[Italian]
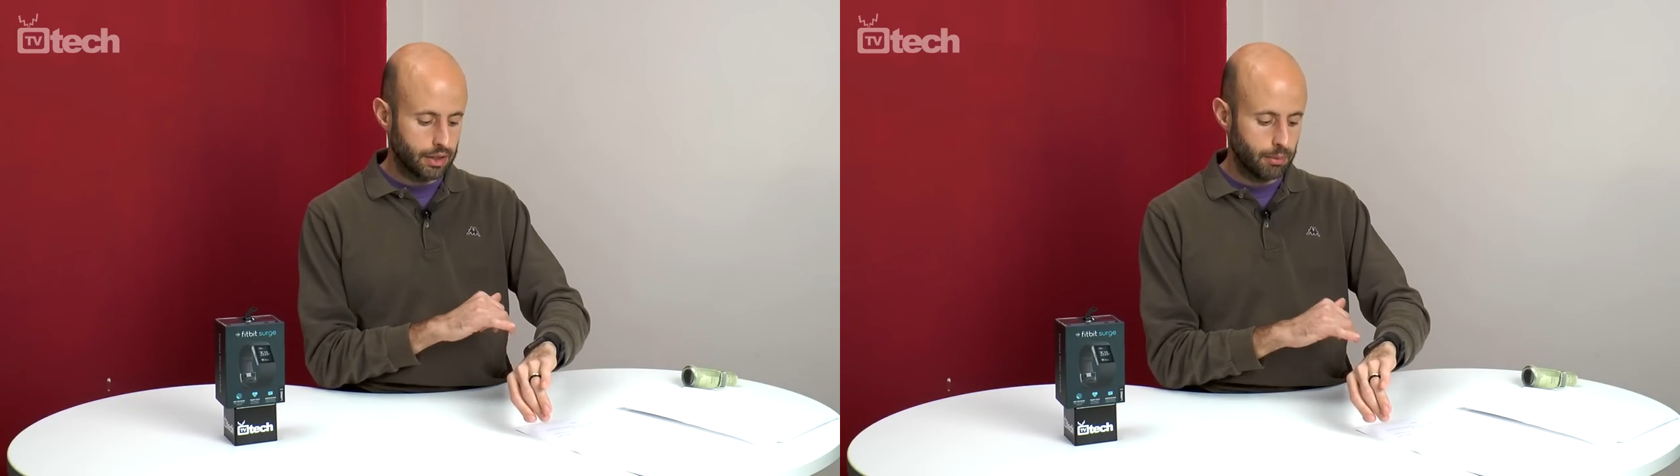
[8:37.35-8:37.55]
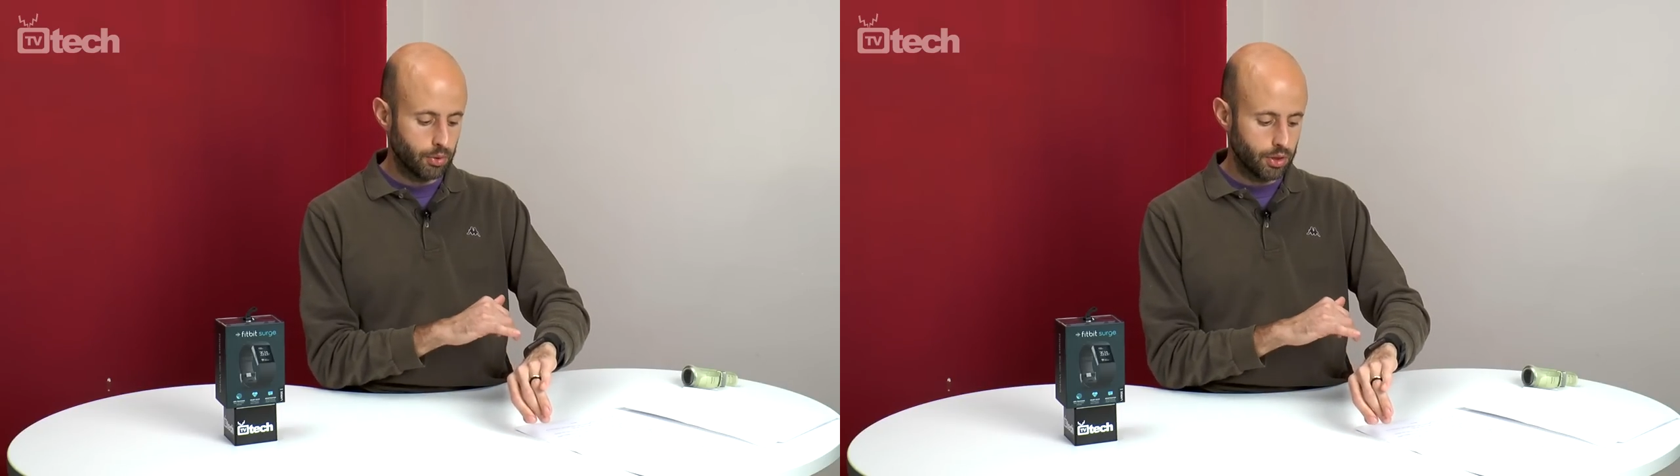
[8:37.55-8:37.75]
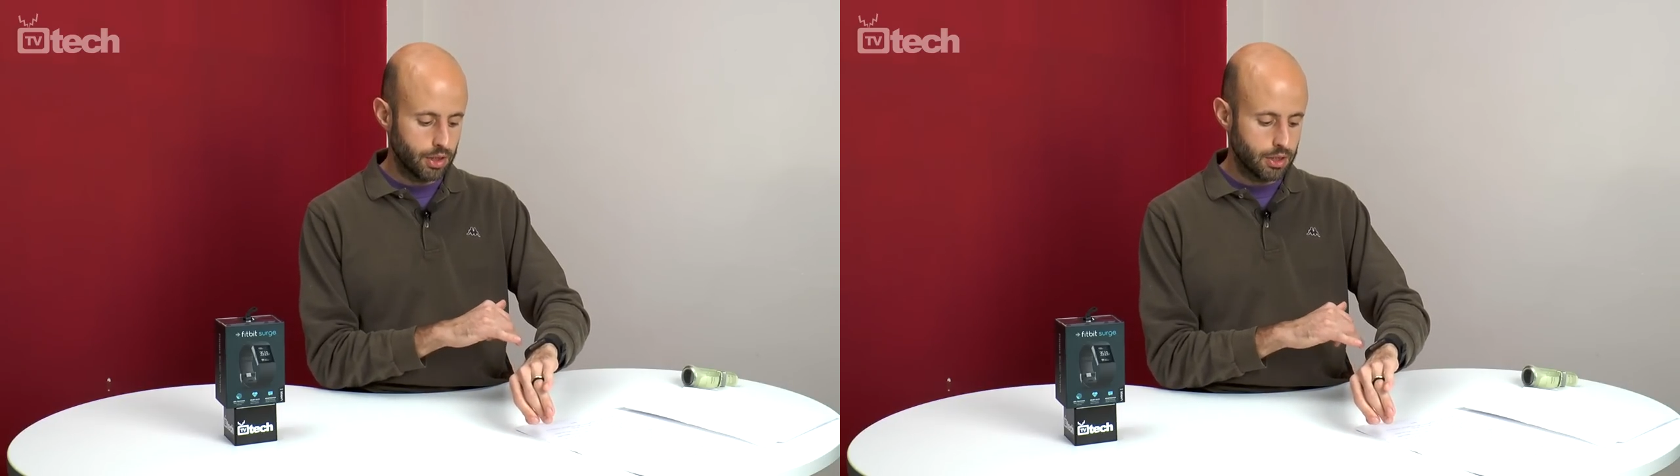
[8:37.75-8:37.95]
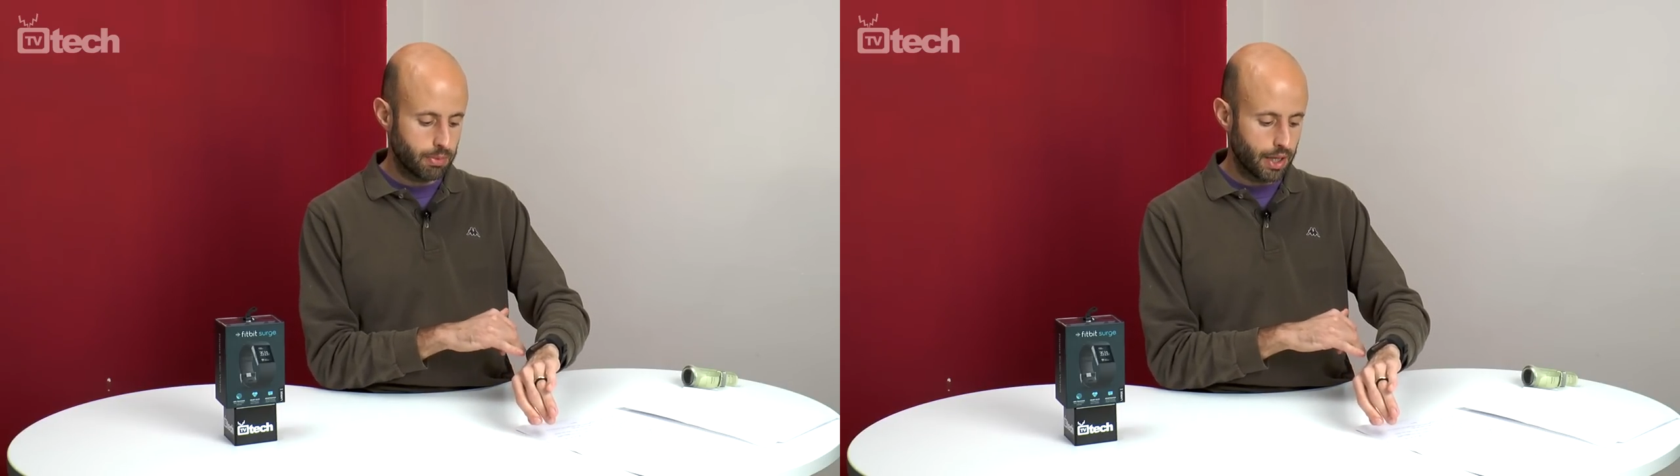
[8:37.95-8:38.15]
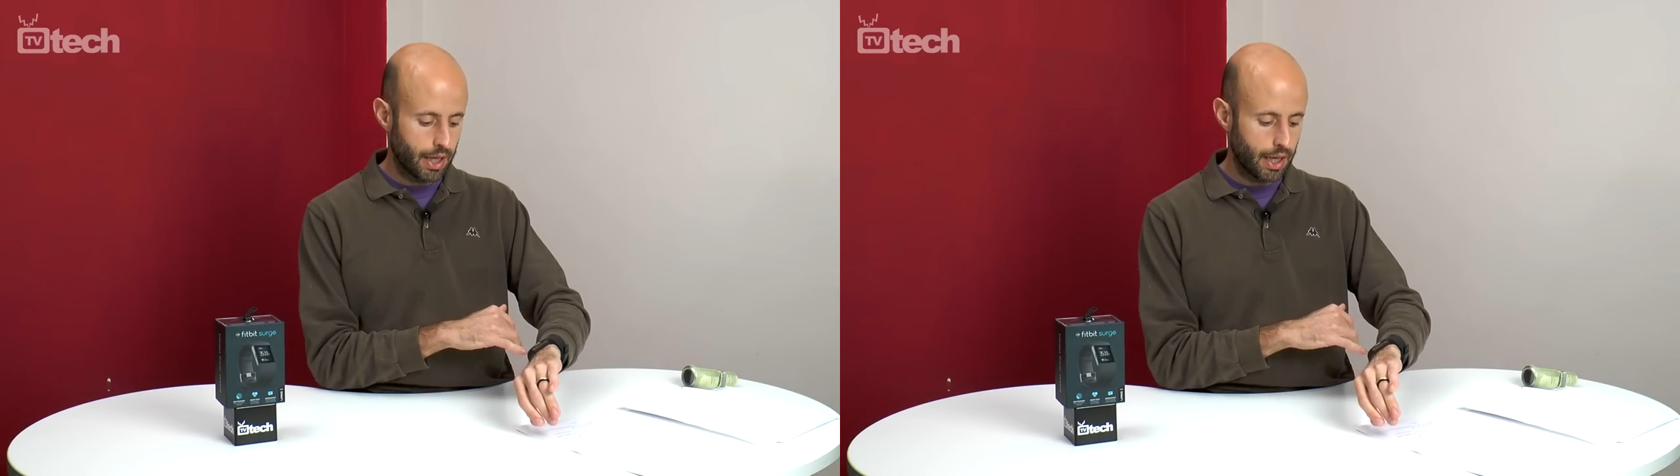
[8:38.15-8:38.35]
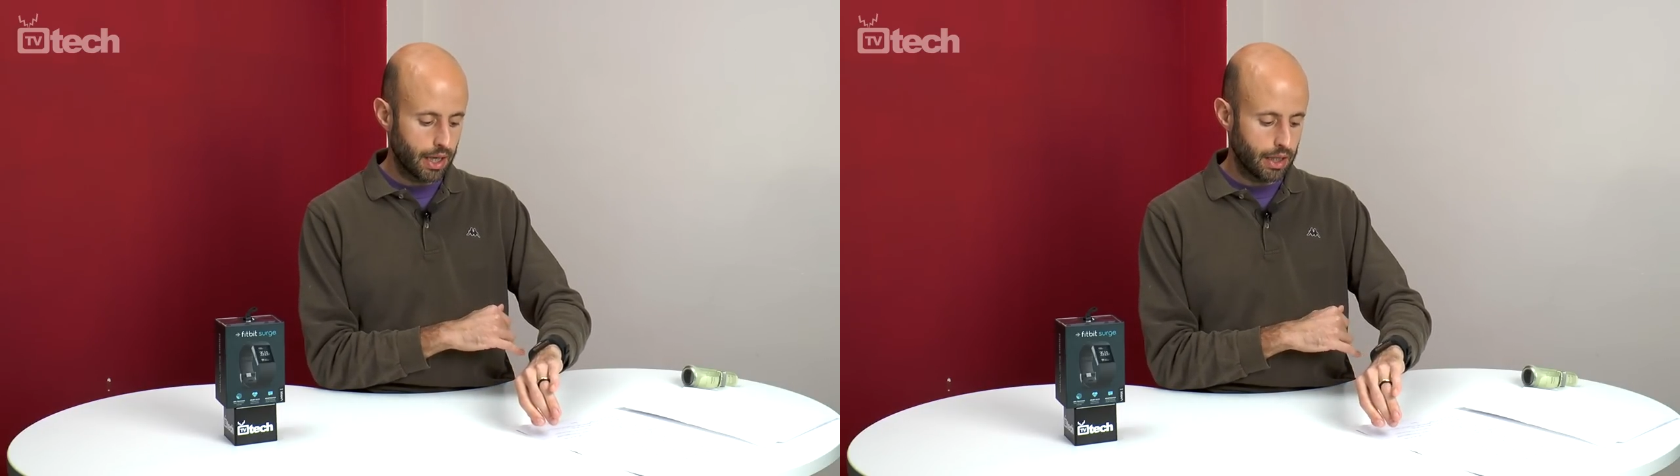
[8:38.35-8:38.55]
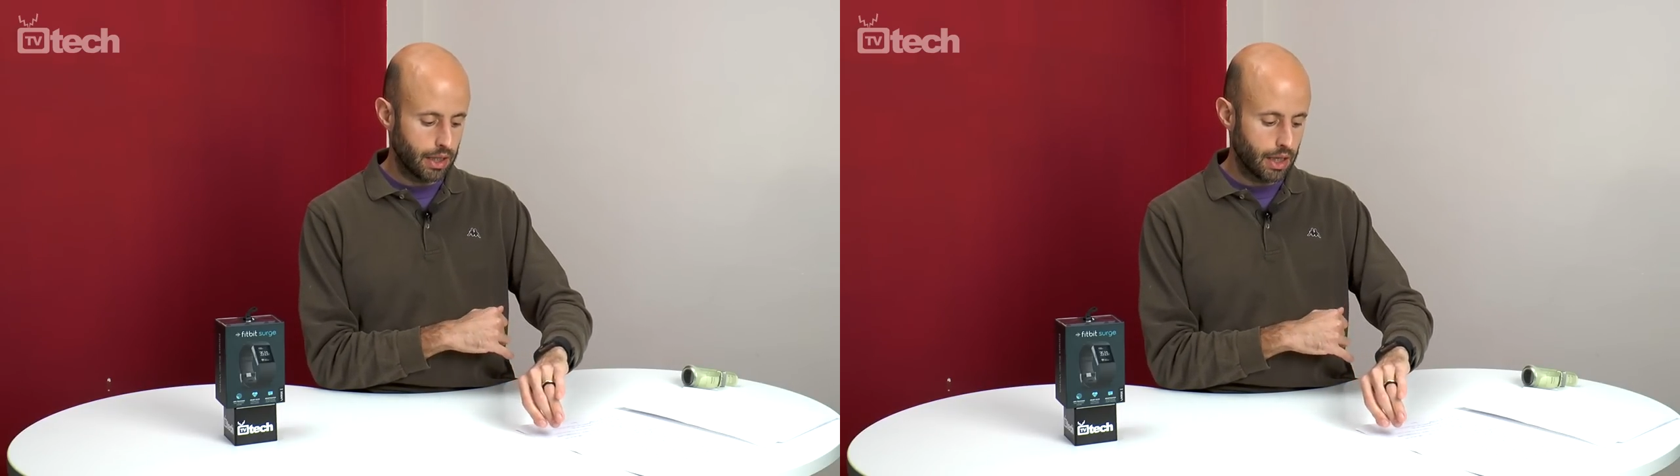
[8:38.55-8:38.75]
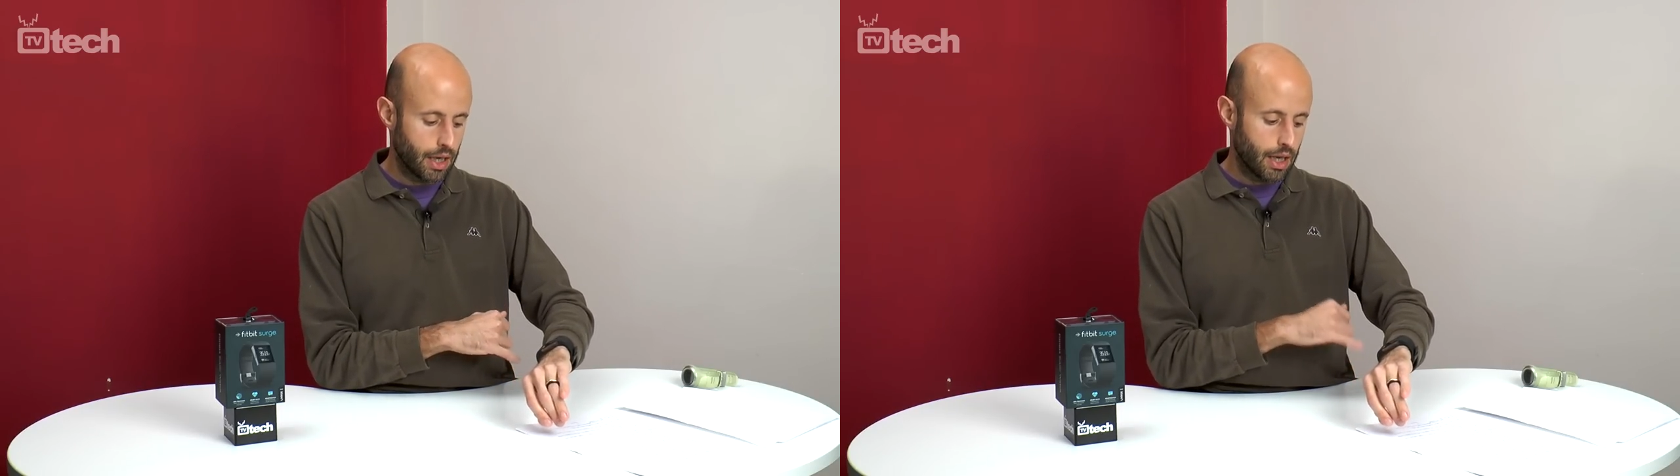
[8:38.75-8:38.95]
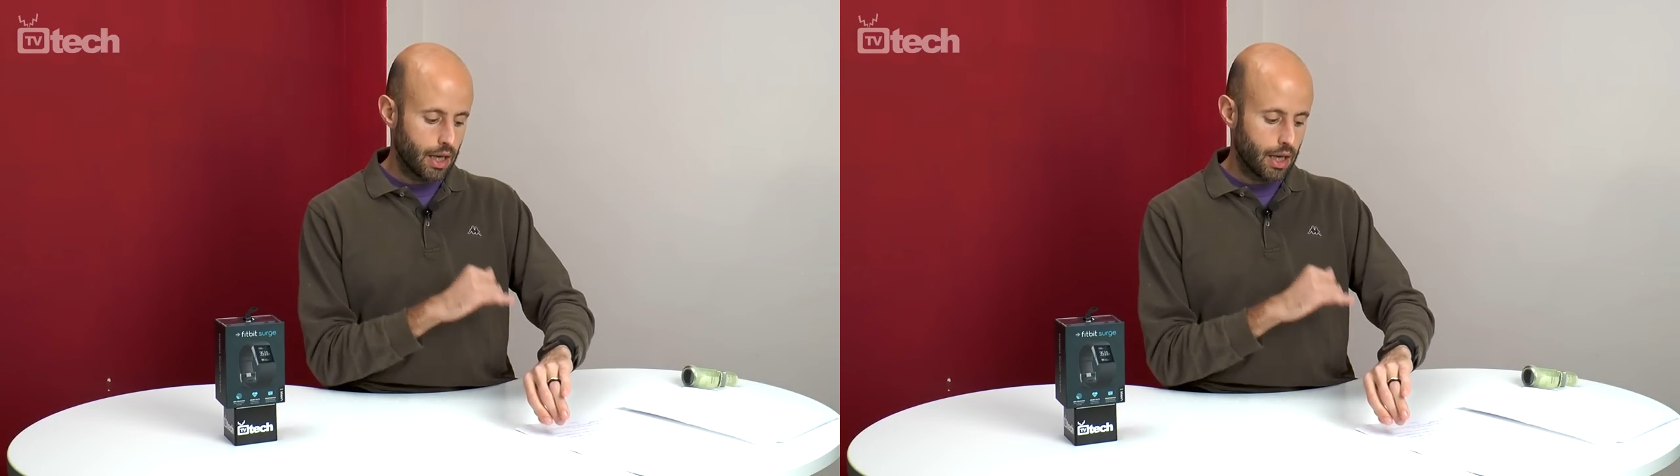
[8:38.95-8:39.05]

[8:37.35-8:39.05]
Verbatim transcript: tipo di display